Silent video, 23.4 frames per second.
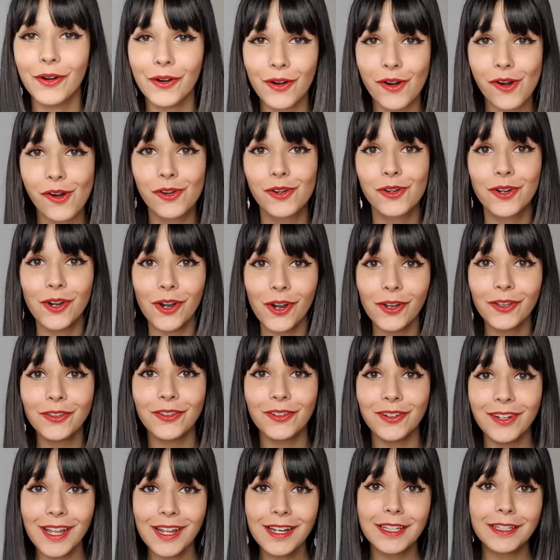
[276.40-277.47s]
encore
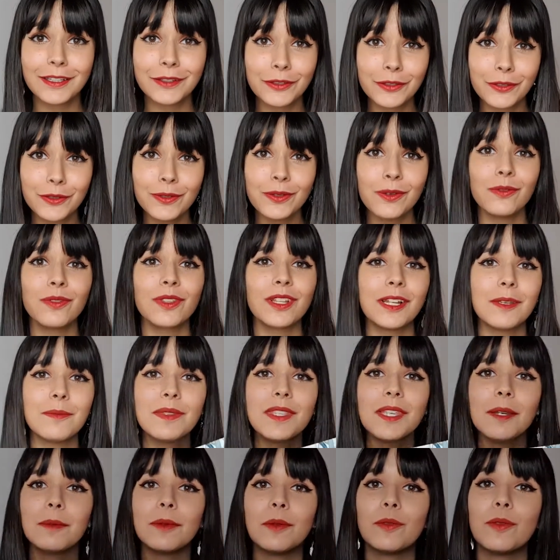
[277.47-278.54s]
de la lecture. Vous allez me
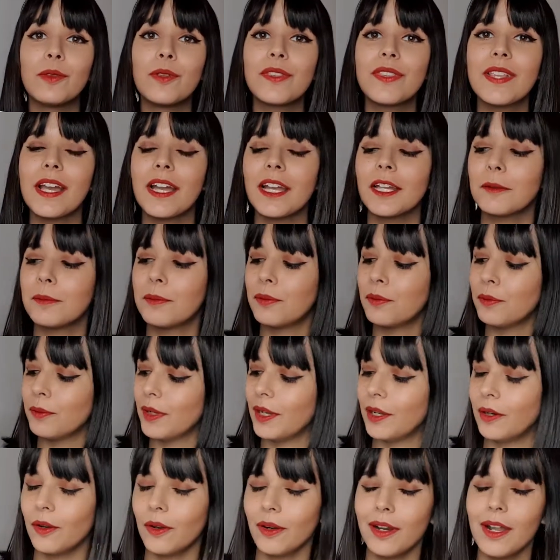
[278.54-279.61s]
dire, mais on ne s'arrête plus.
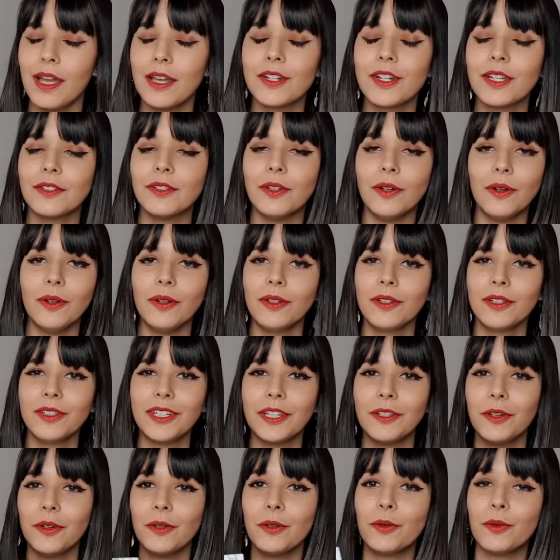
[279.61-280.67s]
Alors là, j'adore.
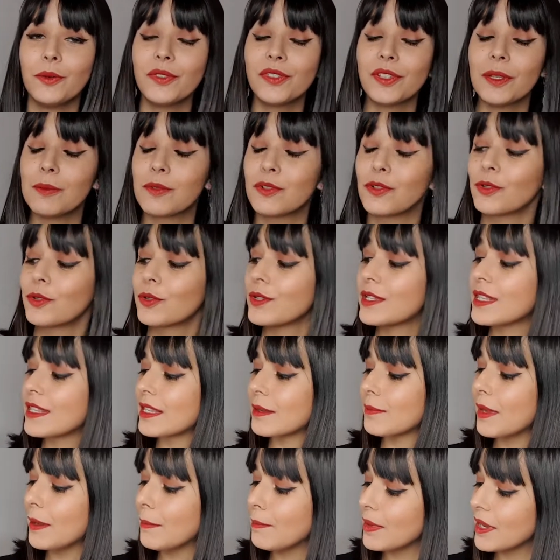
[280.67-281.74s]
J'adore le concept. Je ne
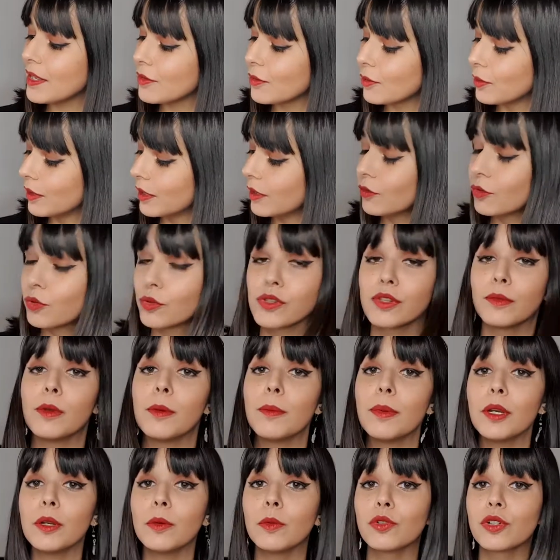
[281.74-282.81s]
connaissais même pas ce livre, je sais
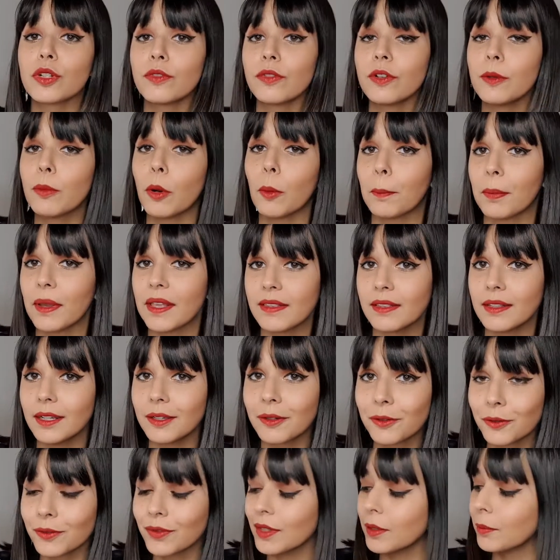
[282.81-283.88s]
même pas comment j'ai fait pour passer à
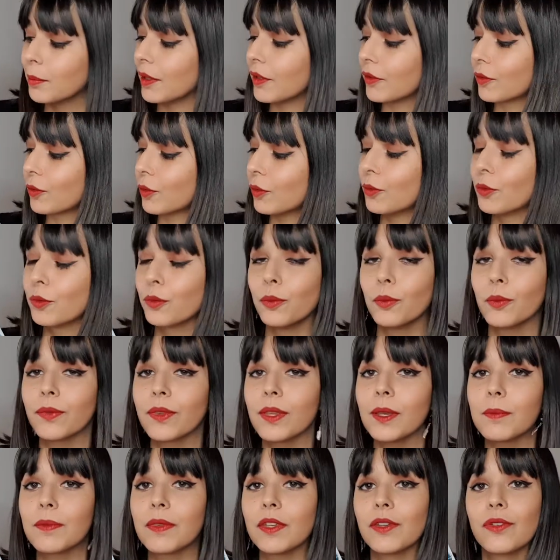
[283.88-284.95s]
côté parce que le
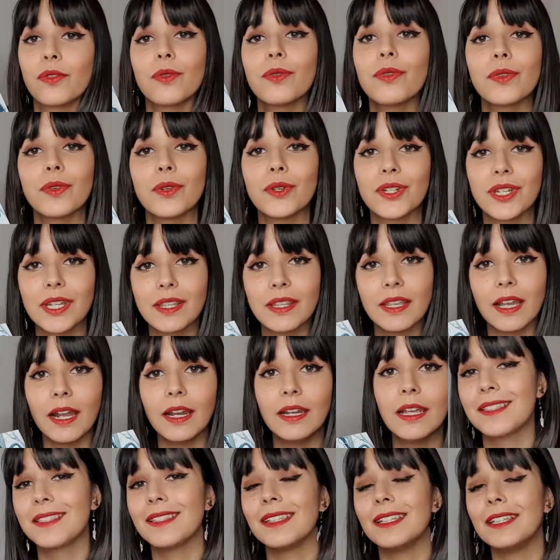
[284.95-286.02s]
concept est juste
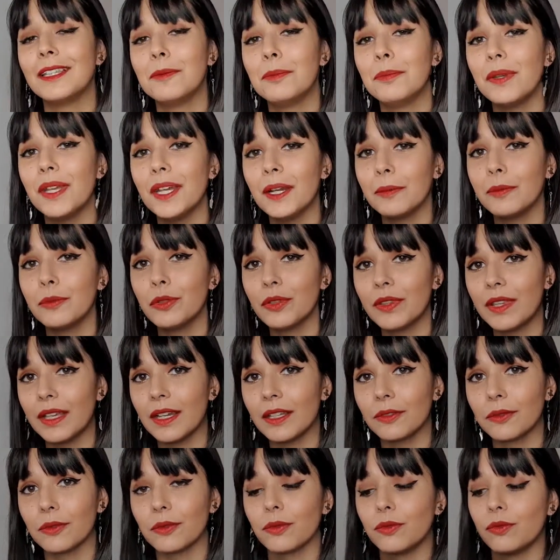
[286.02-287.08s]
génial. C'est hyper
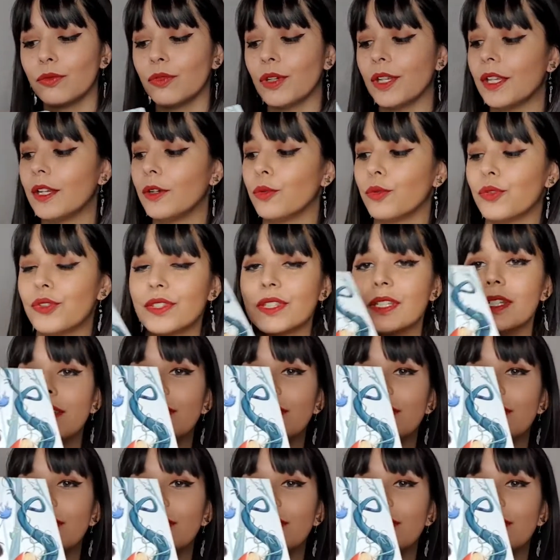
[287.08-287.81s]
moderne, donc vous voyez le style